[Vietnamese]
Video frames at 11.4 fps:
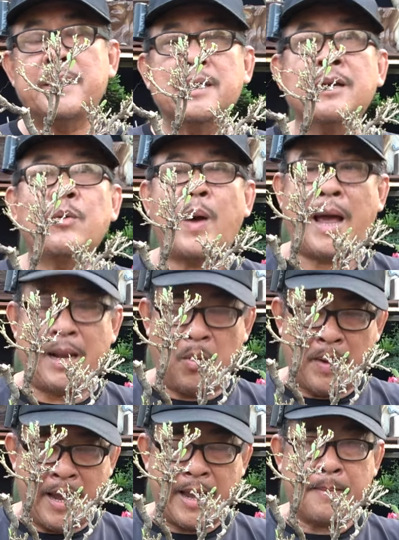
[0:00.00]
bên Đức Hòa
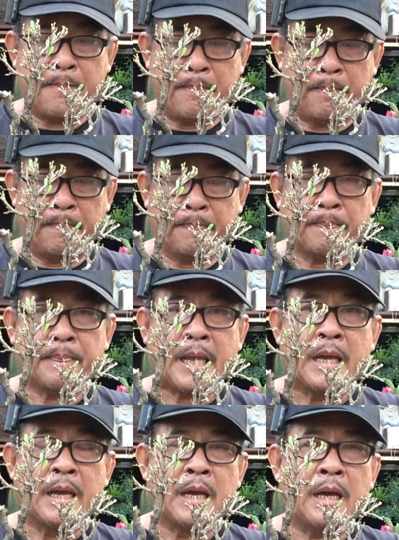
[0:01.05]
Long An
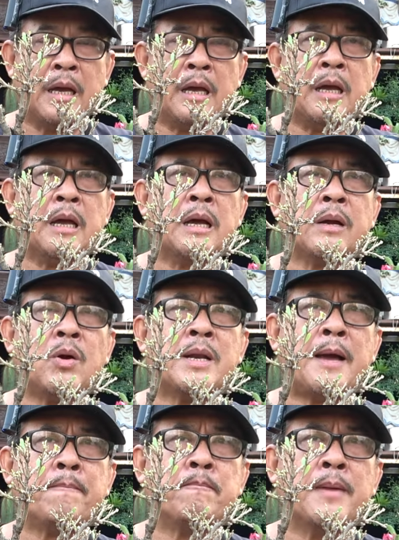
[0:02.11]
à, có
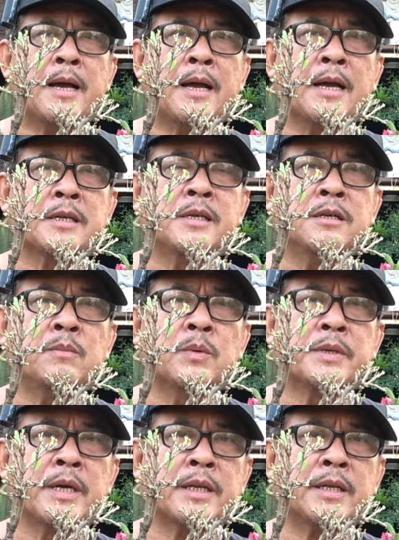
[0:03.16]
năm mà trước
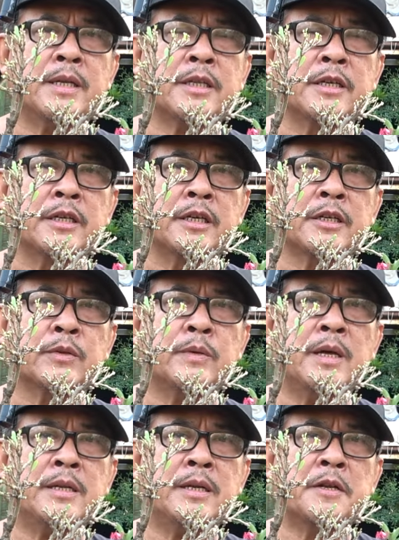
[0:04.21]
mùa dịch đó thì tôi
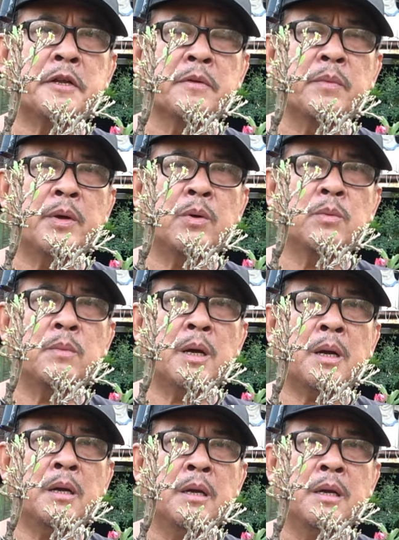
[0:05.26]
đến review
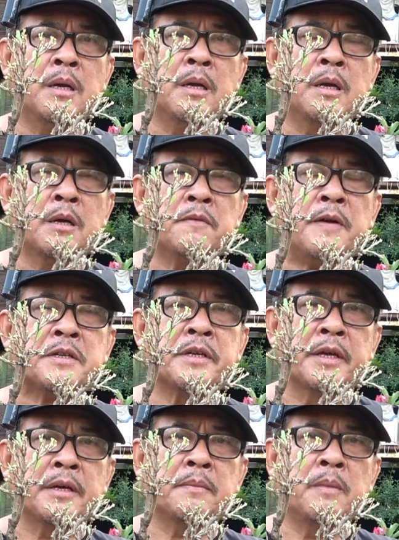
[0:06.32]
mà phát
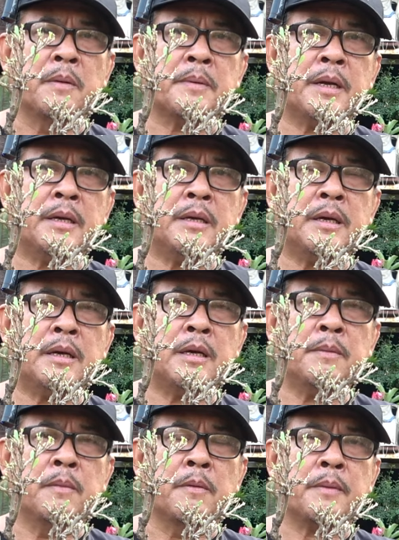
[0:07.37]
triển một cái
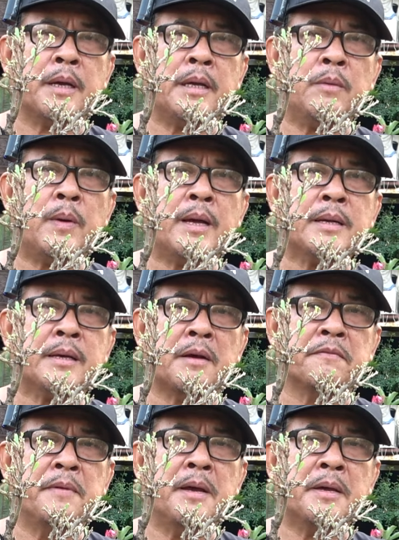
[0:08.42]
một cái quán
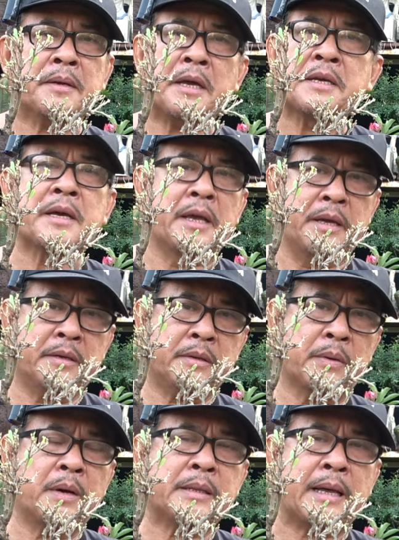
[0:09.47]
cà phê cây kiển
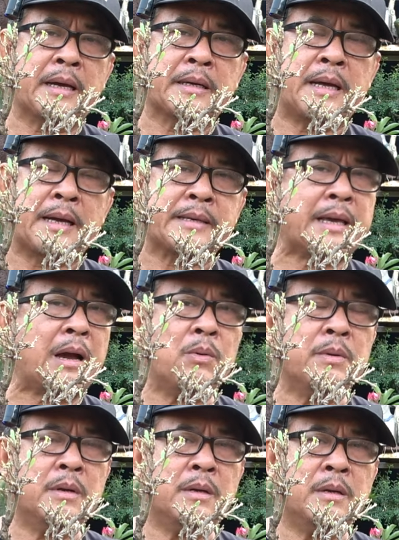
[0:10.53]
chỗ đó thằng thằng cháu
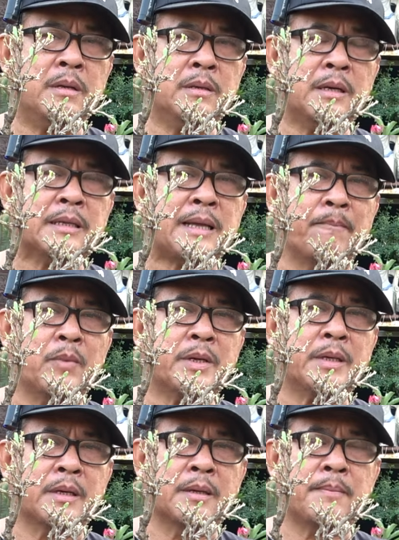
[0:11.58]
nó, nó cái tầm nó
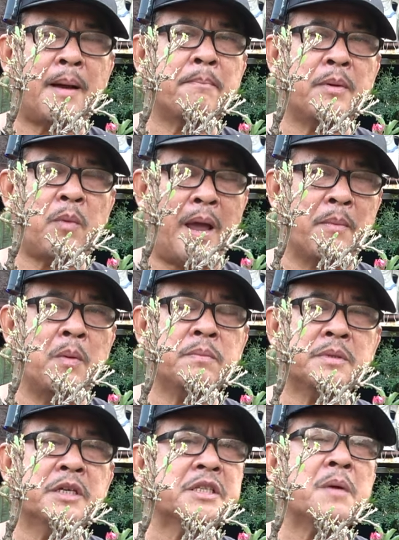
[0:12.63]
chừng băm ngoài bốn
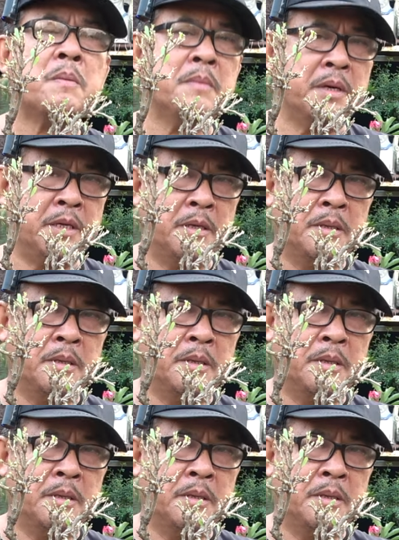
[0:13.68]
chưa tới 40